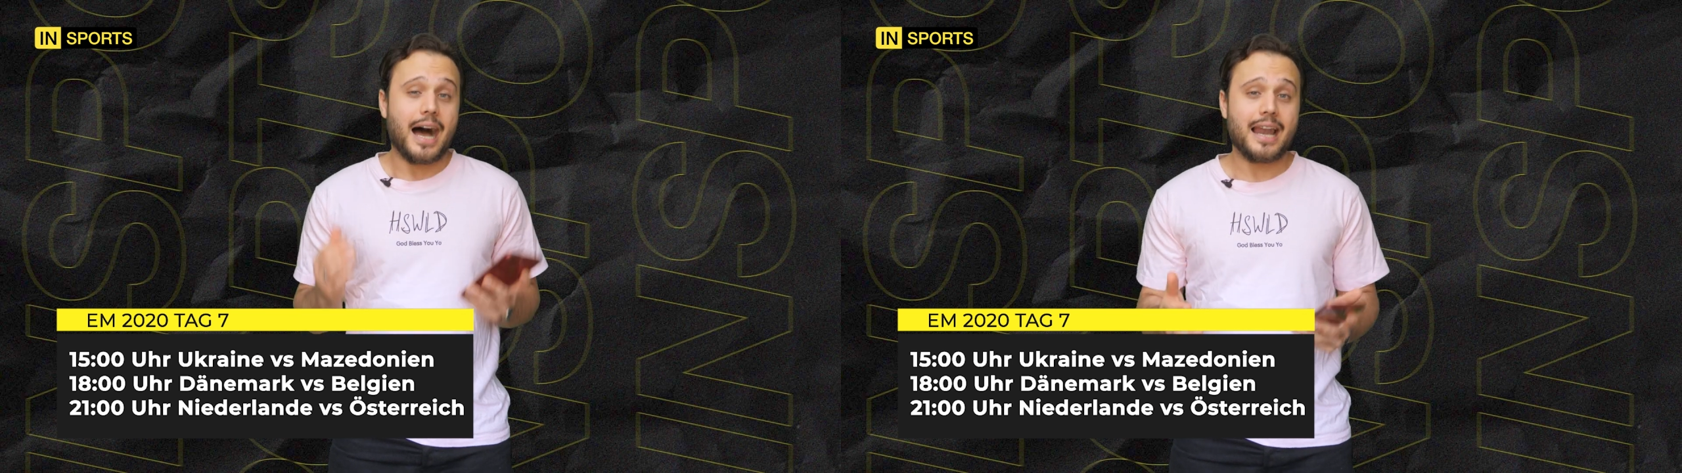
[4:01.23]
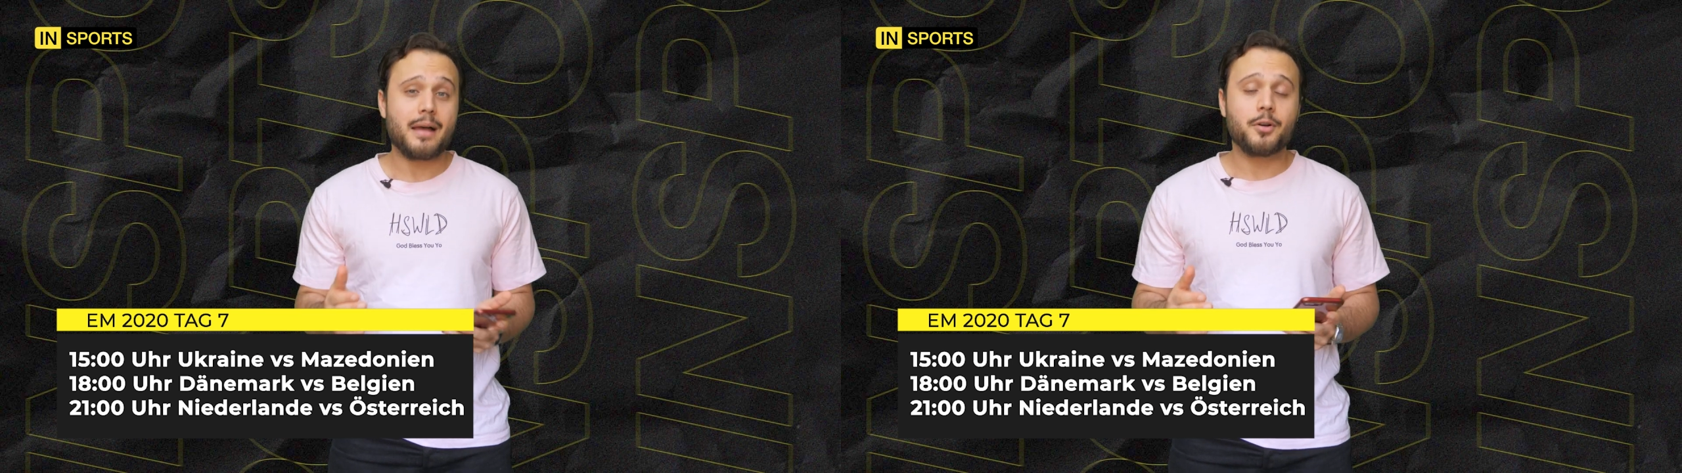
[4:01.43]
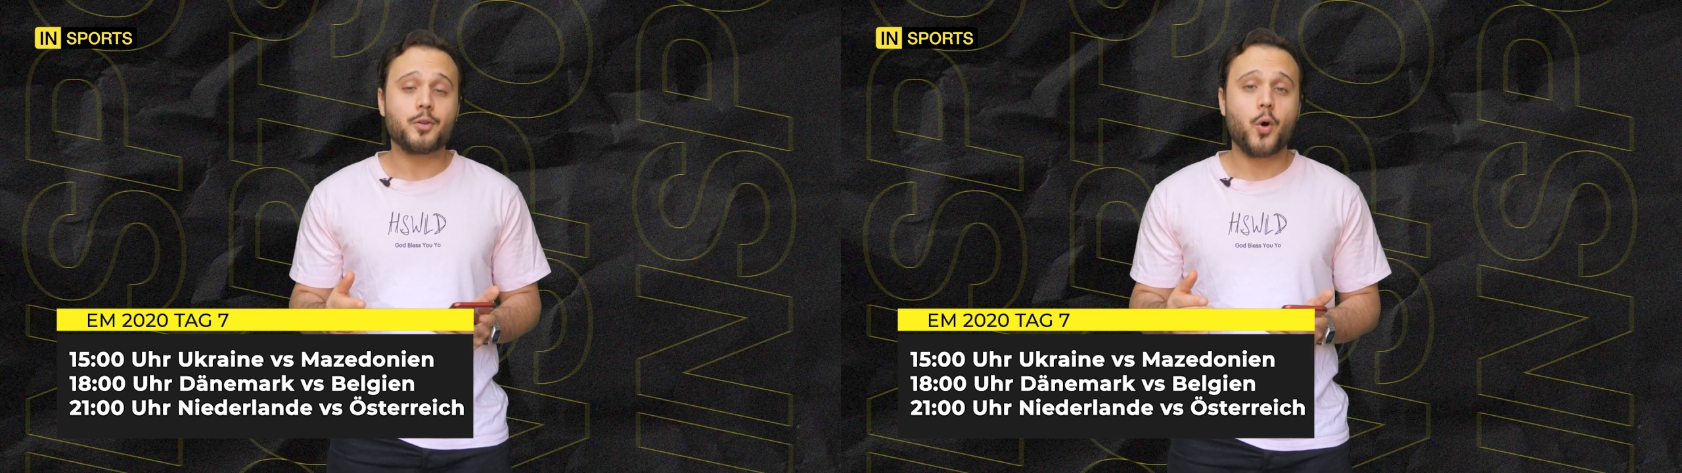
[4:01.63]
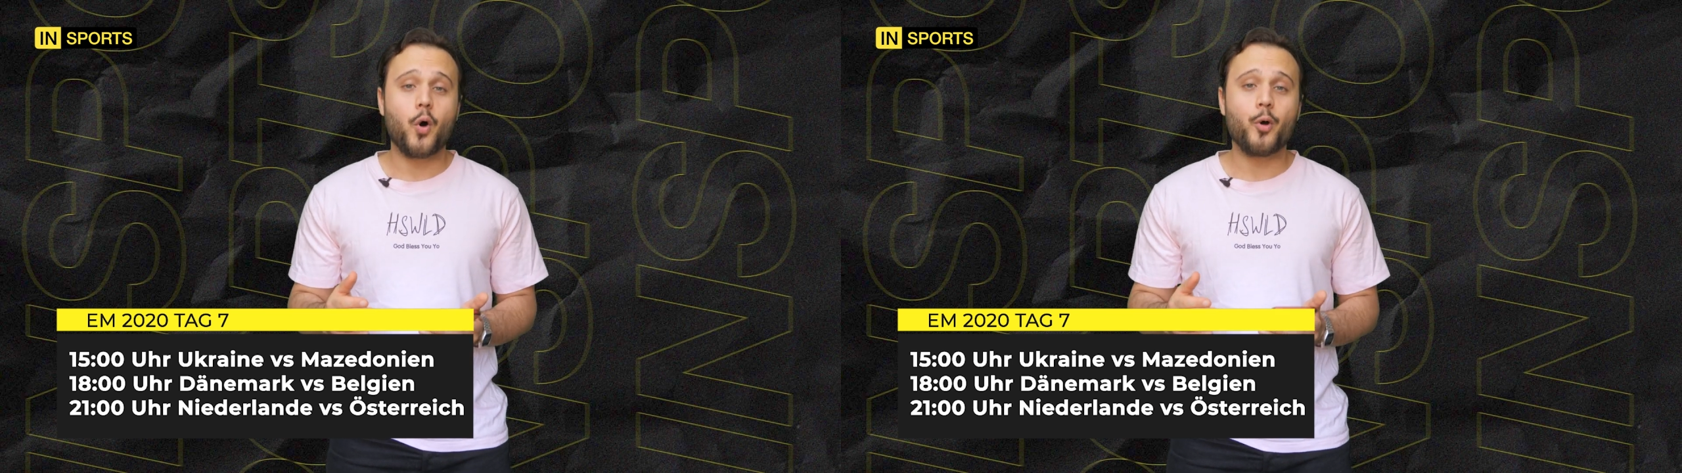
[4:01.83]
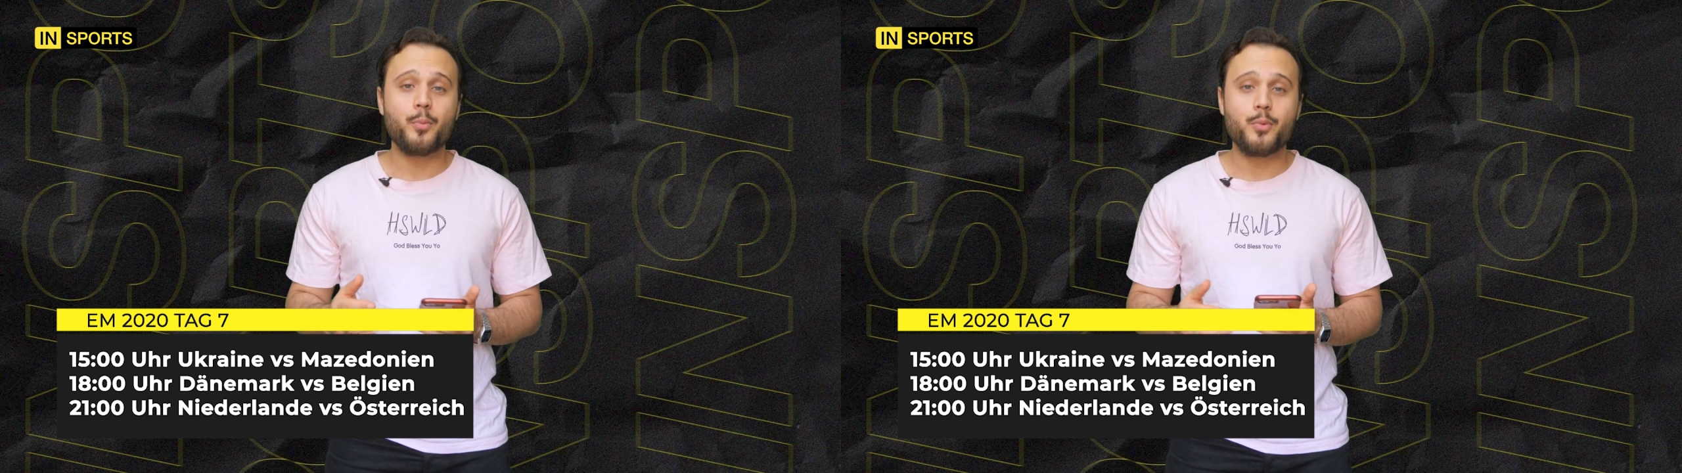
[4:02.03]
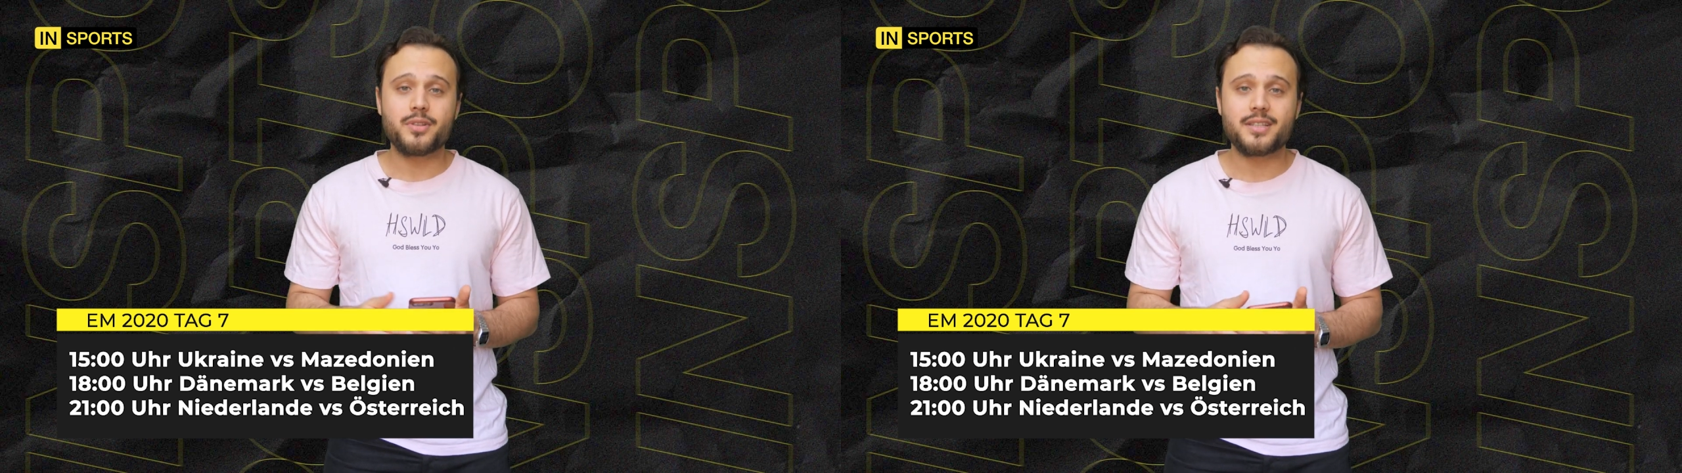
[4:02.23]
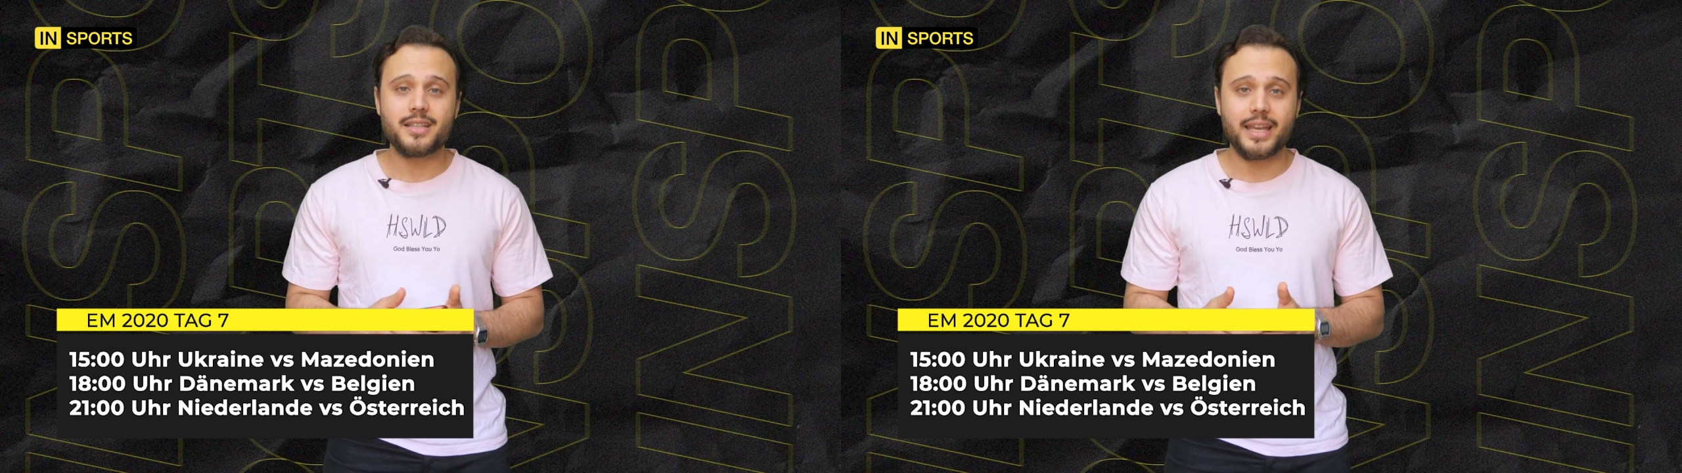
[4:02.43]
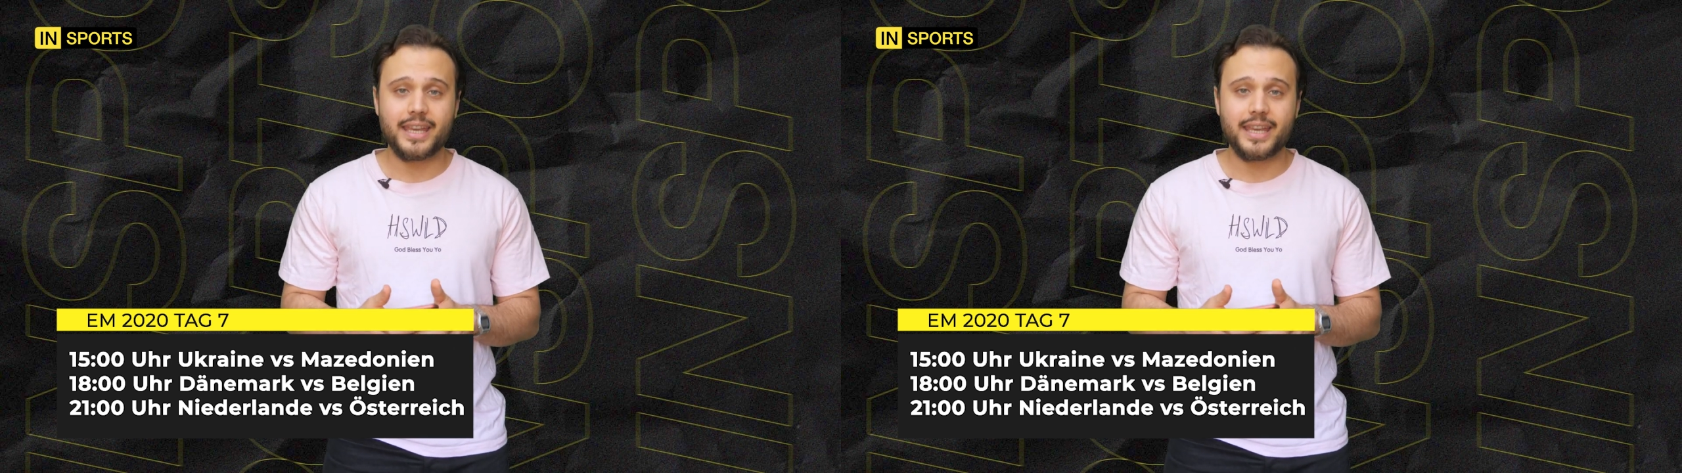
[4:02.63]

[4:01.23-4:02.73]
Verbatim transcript: Alaba und Co. müssen